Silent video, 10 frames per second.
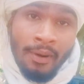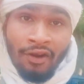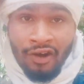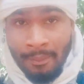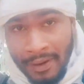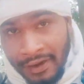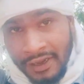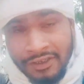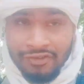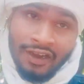तो भाई लोग अपन
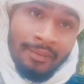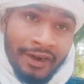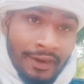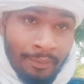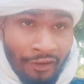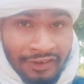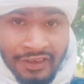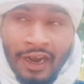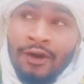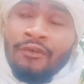निकल चुके हैं मीटिंग
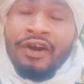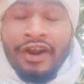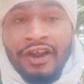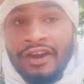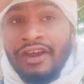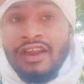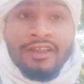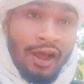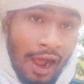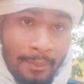पॉइंट से काम वगैरह करने के
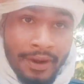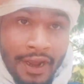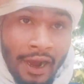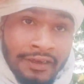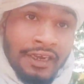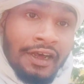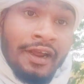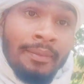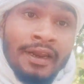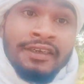लिए तो अभी कहाँ जा
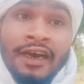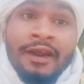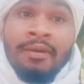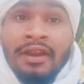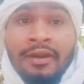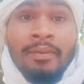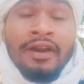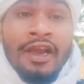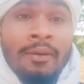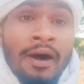रहे हैं अपन जा रहे हैं अभी
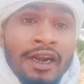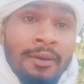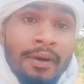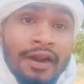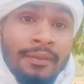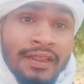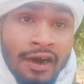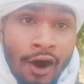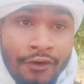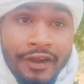निपनिया भाटापारा
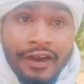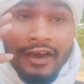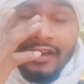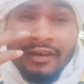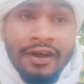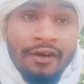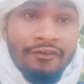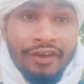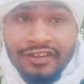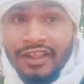मतलब गाँव एरिया
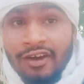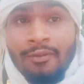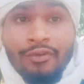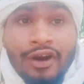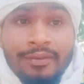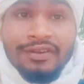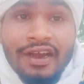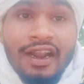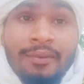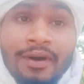है फेस देखकर पूरा अभी
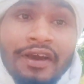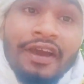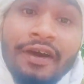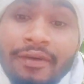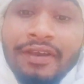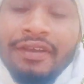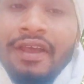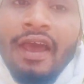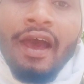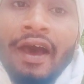काला पड़ गया है
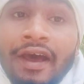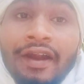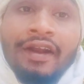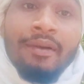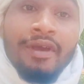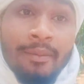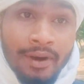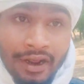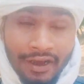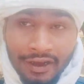भाई एंड अभी
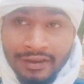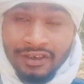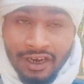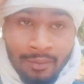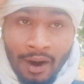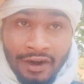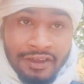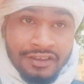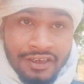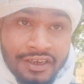अपन है चकर
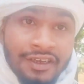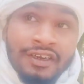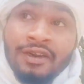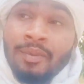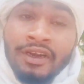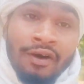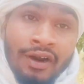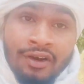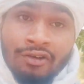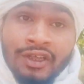भाटा से
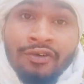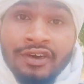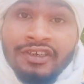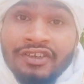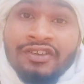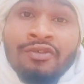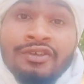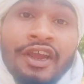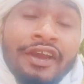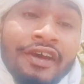निपनिया वाले रोड दगोरी स्टेशन
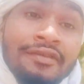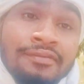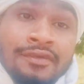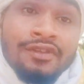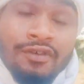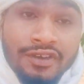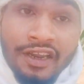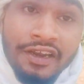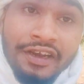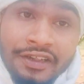हो गया ना तो चलिए